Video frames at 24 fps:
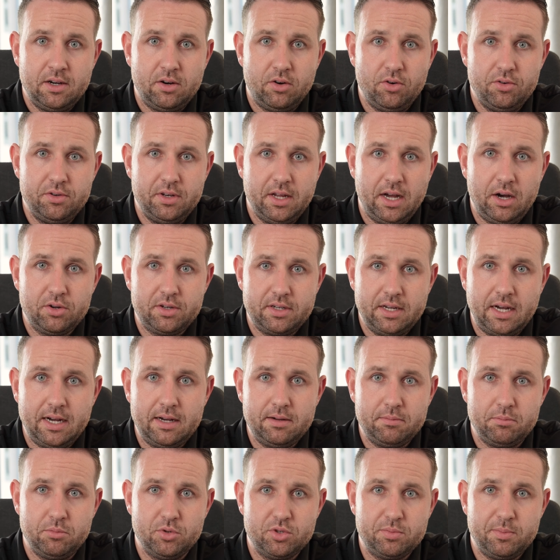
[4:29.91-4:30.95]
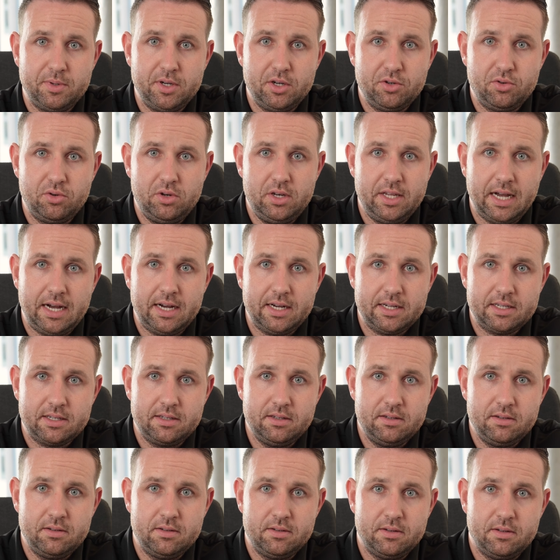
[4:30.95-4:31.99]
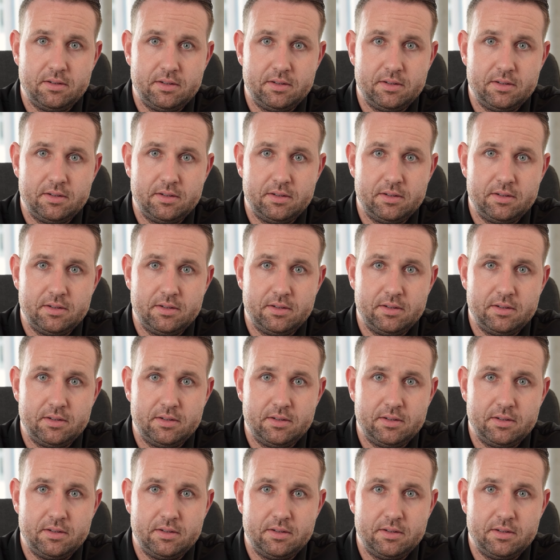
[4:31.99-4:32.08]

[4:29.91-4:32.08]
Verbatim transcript: Und auch da muss man natürlich achten,